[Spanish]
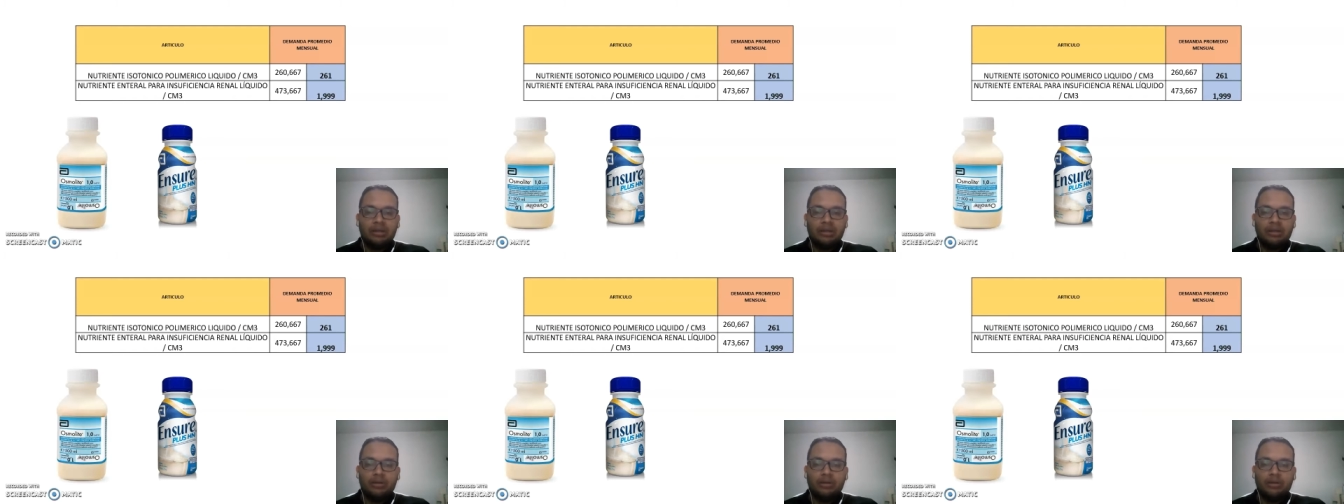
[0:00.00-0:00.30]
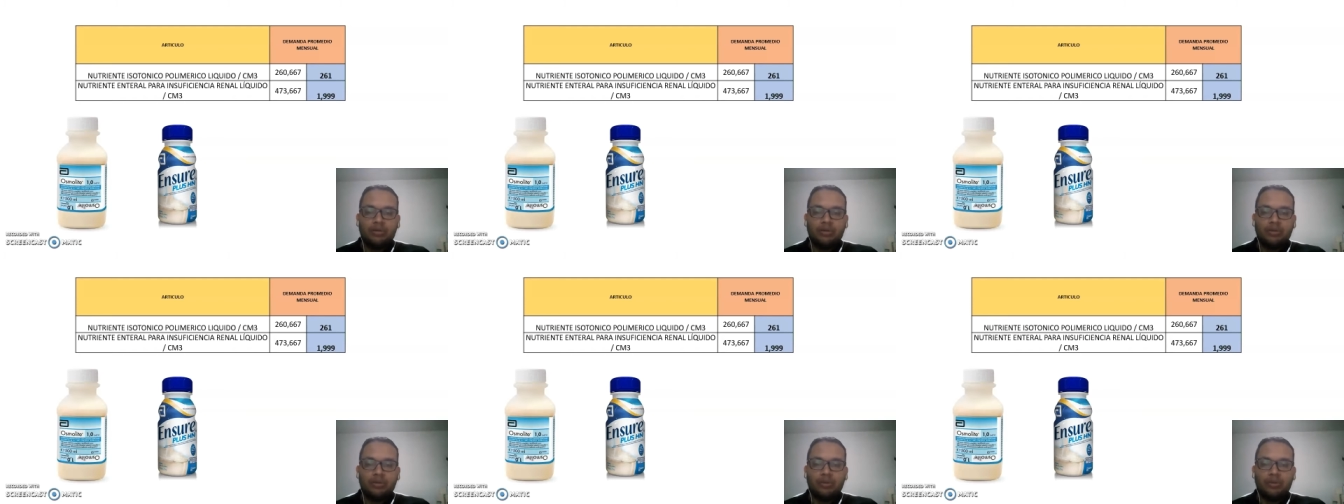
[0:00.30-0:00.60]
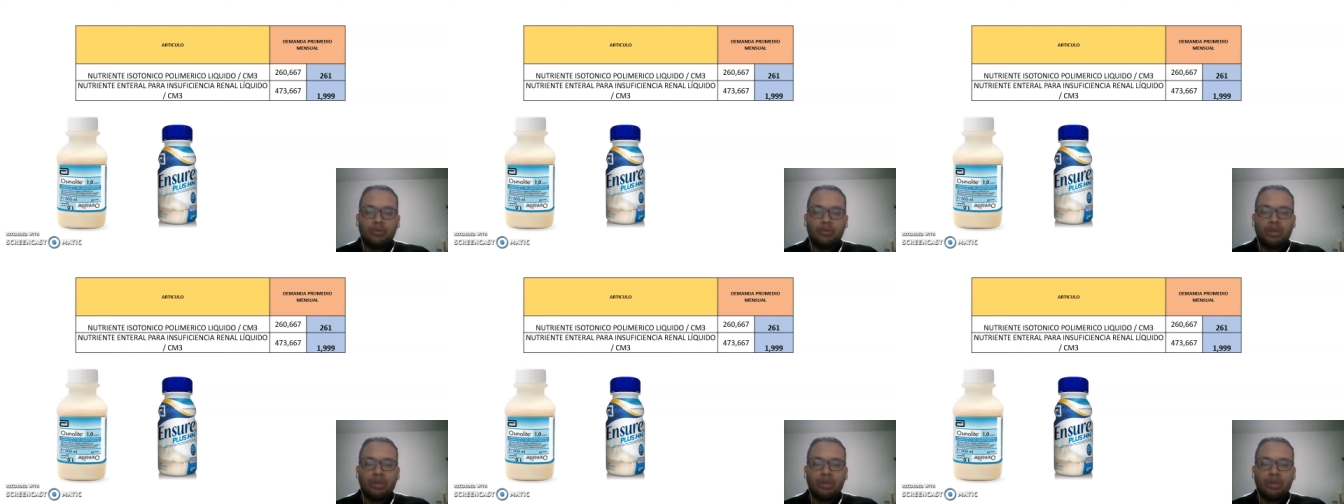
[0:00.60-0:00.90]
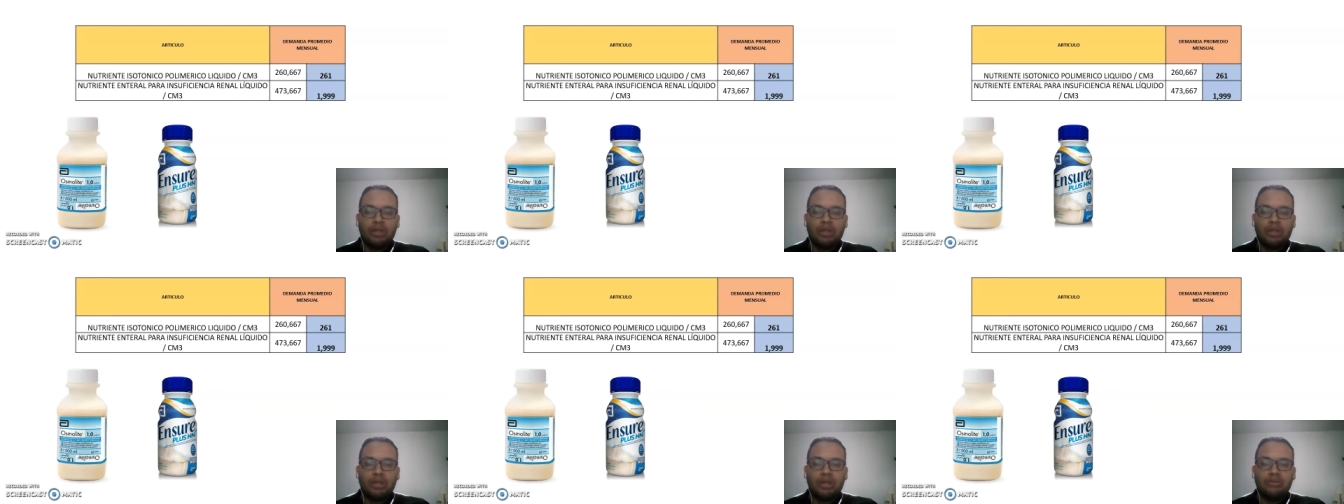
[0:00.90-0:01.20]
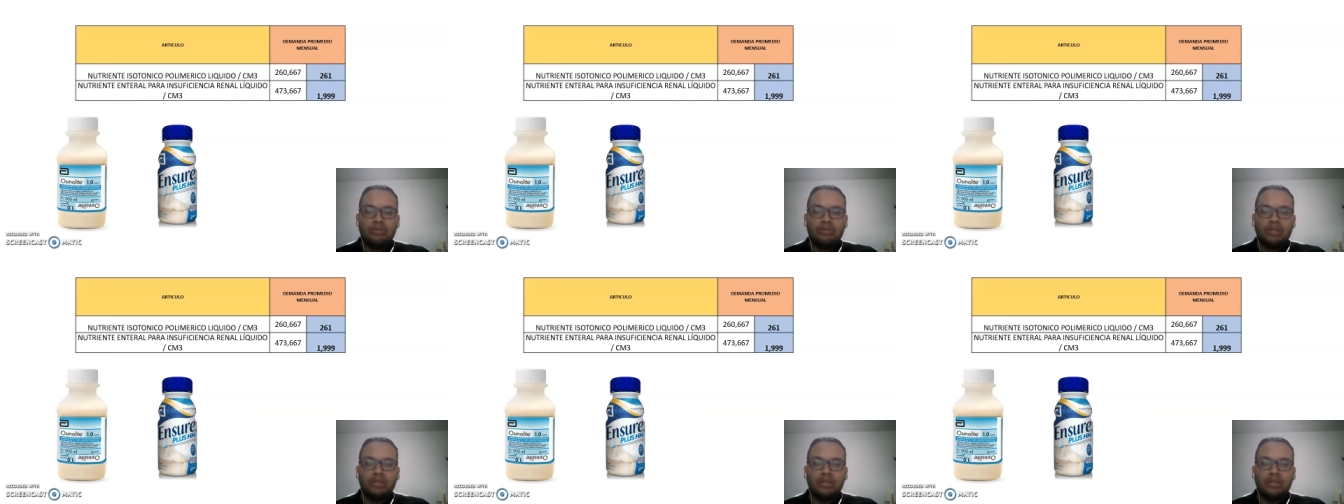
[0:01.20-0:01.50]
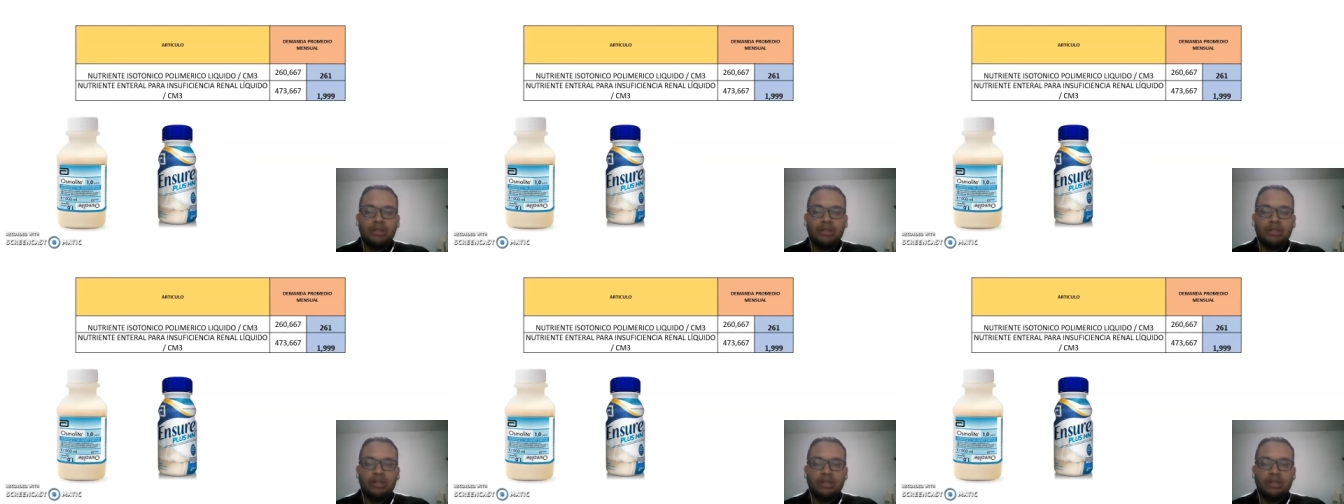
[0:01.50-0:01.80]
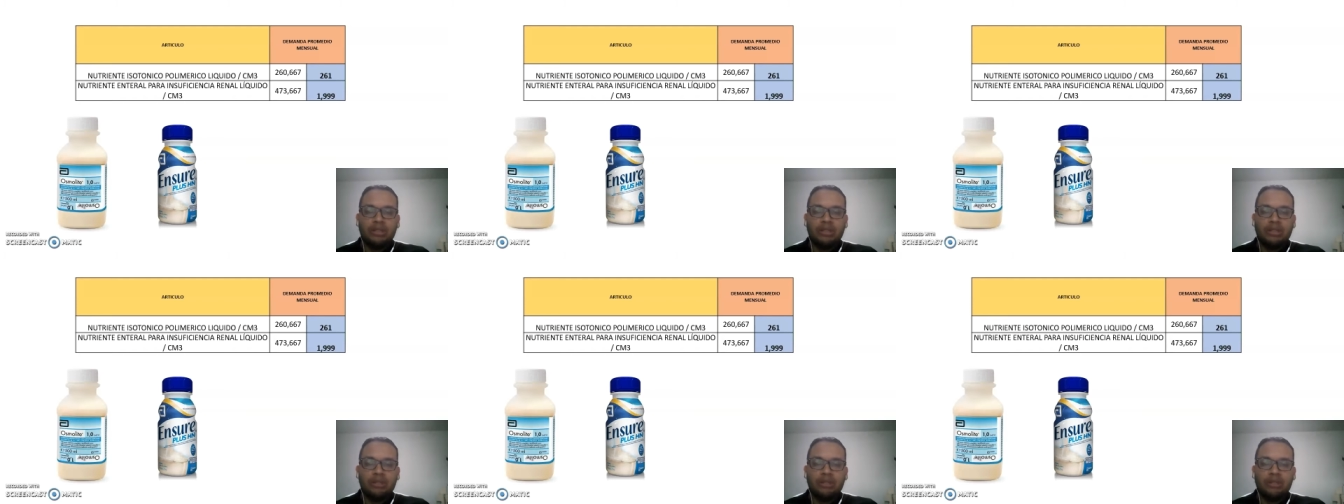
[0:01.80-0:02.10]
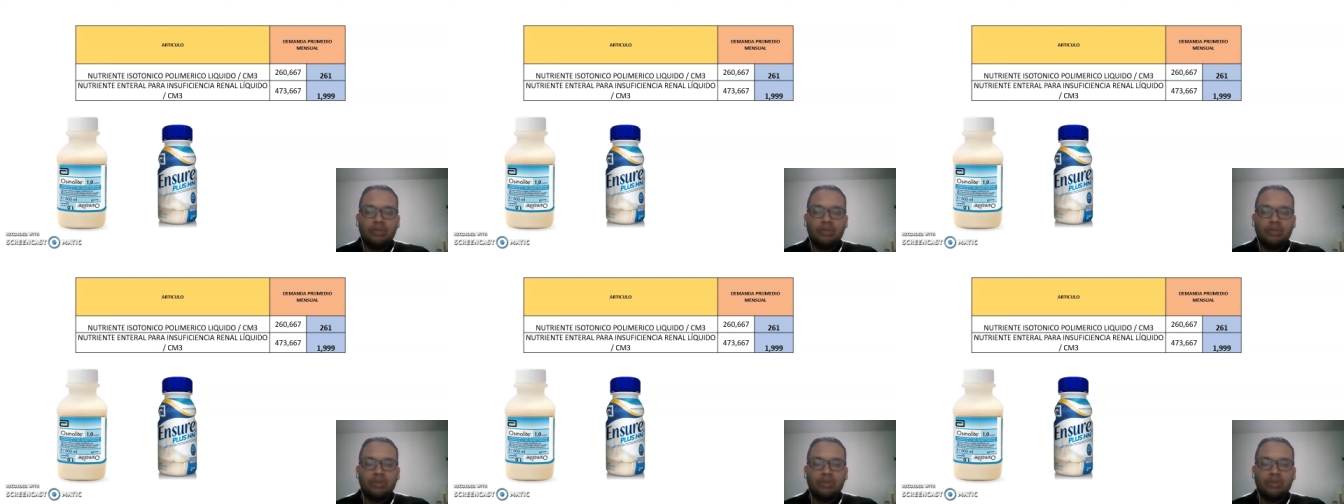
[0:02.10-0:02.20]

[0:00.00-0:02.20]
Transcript: lo propio para el nutriente integral